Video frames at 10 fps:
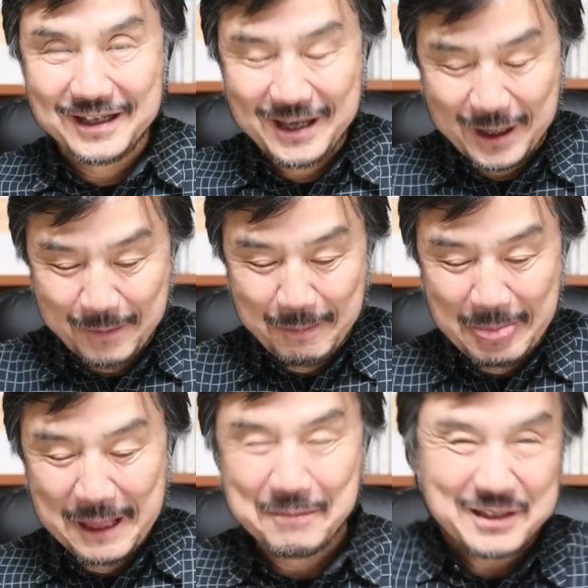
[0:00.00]
게,
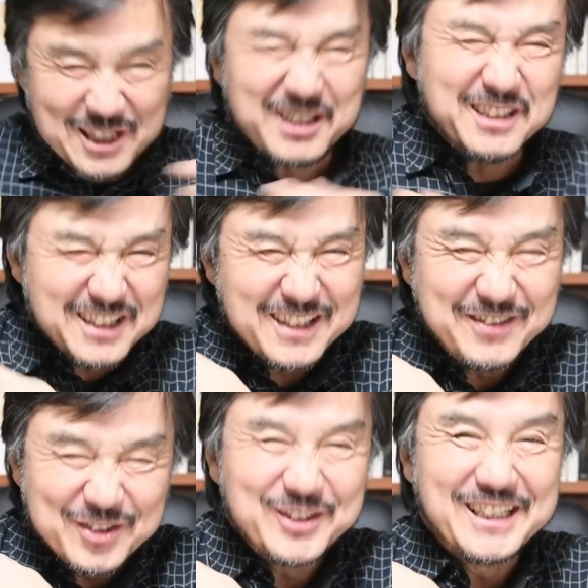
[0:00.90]
뭐 실제 어깨에
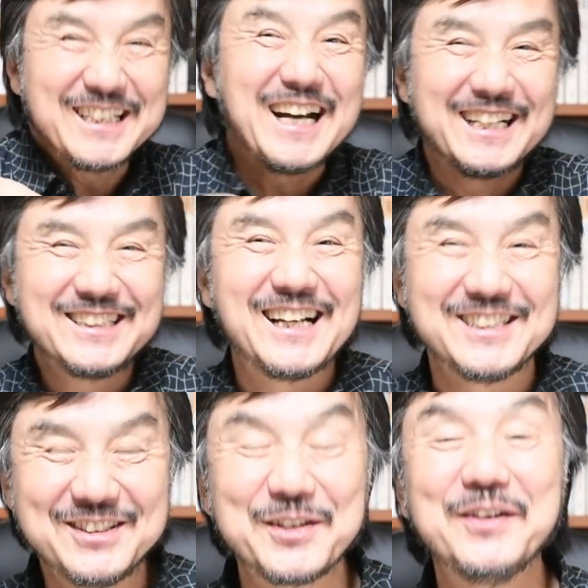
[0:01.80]
힘을 준다 이런 거 아닌 거
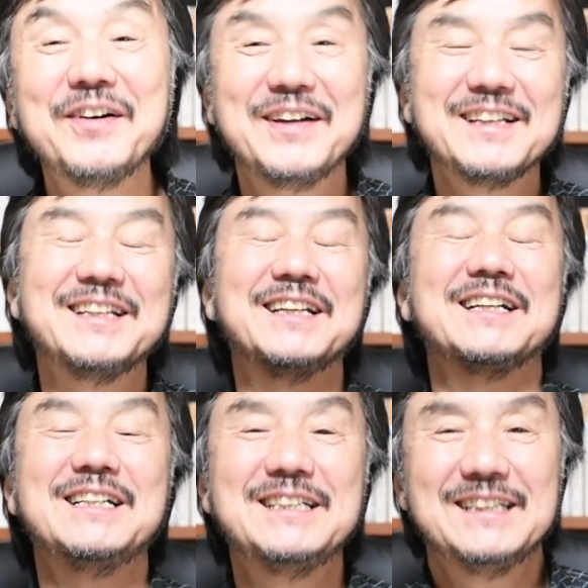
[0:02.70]
아시죠?
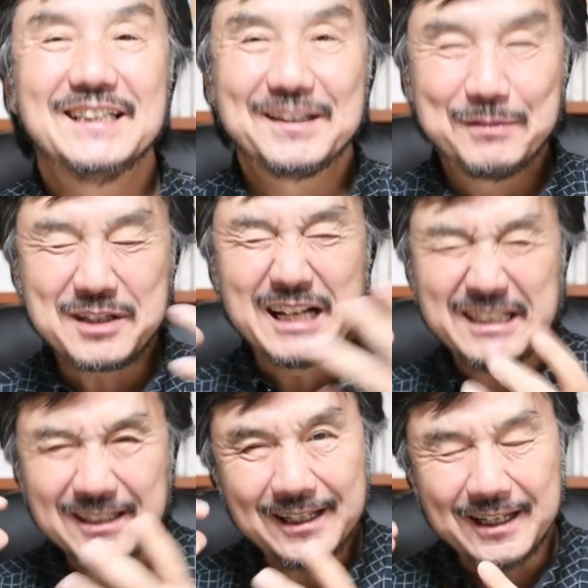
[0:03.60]
예. 뭐 잘
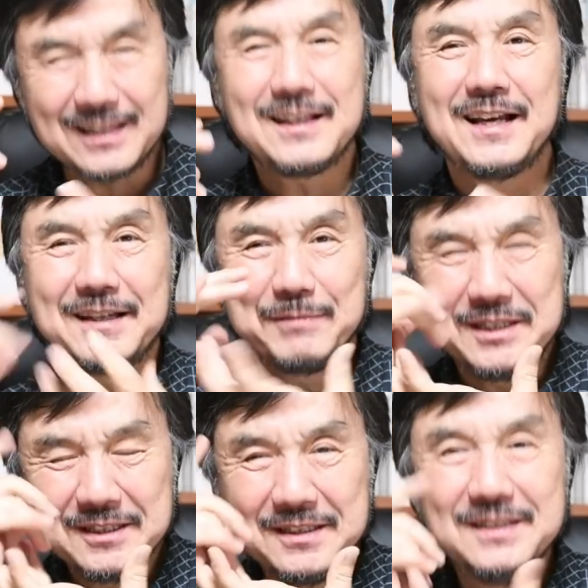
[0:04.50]
찍어야 되겠다. 뭐
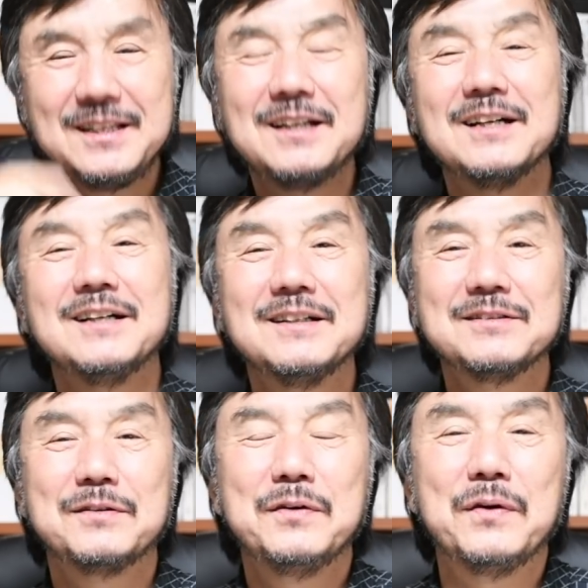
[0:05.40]
이런
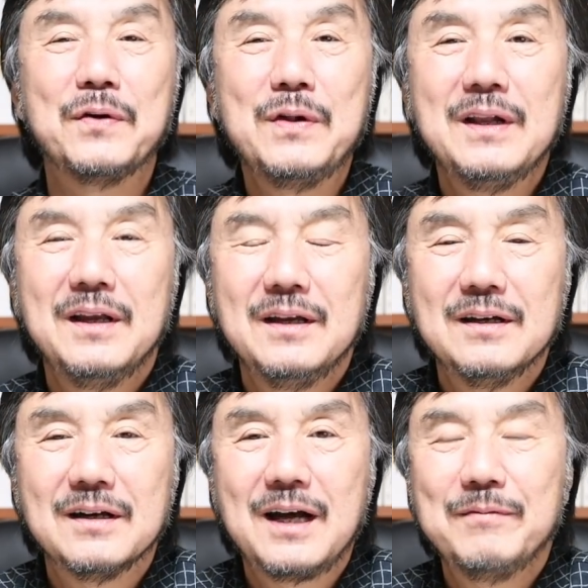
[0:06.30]
생각으로
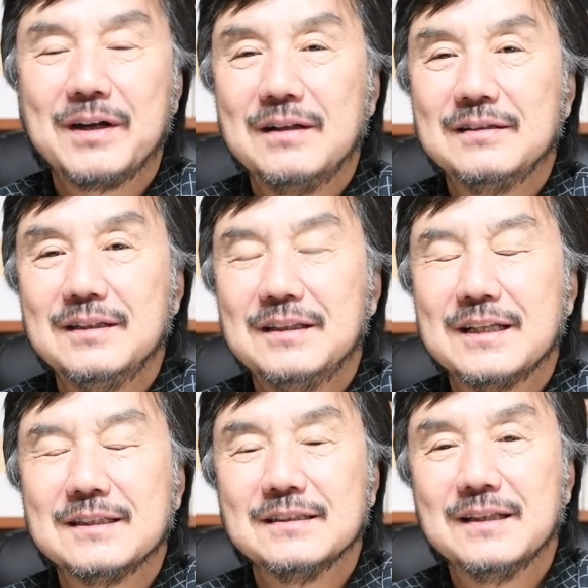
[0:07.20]
카메라를
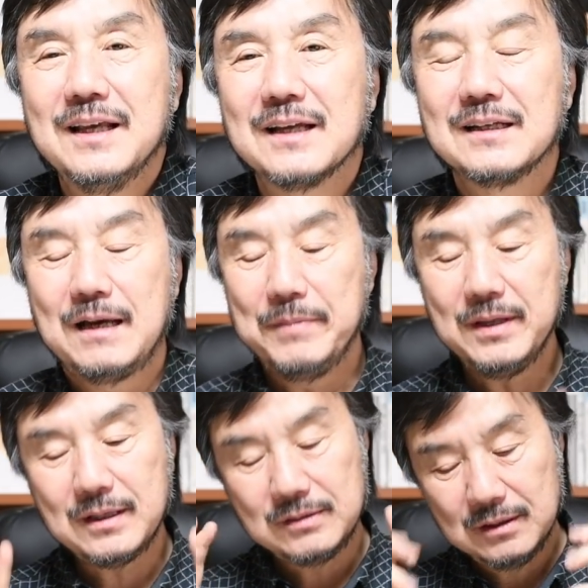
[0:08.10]
들이대시는데,
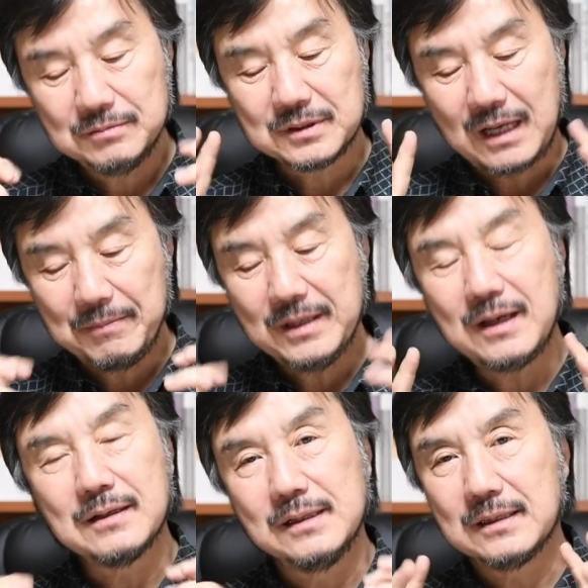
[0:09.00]
카메라, 여러분,
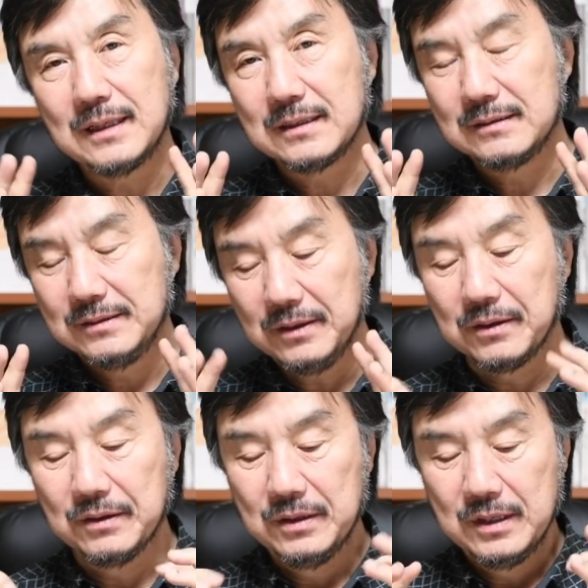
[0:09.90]
카메라는
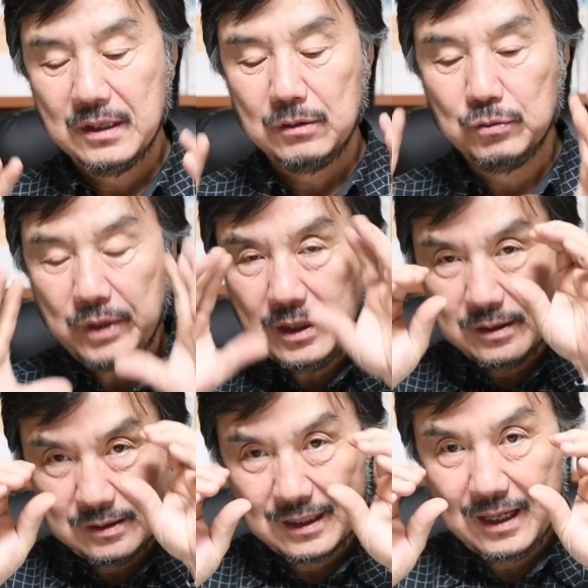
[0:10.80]
일단은요, 눈의
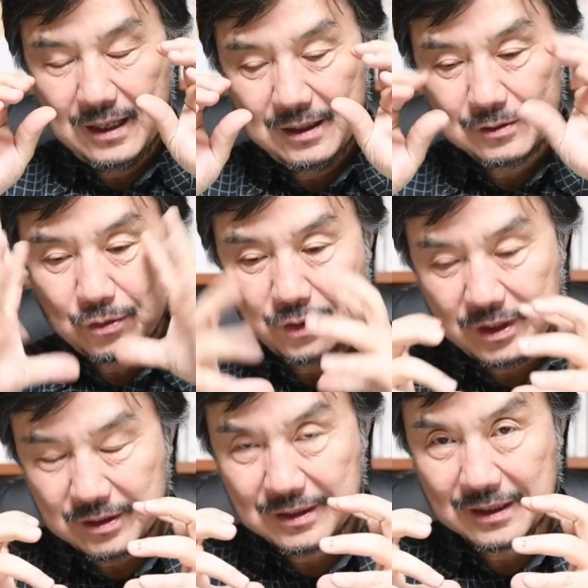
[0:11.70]
연장, 손의
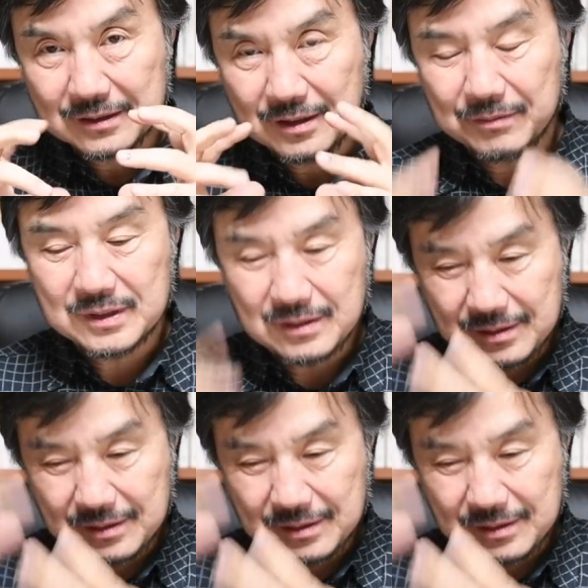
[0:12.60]
연장처럼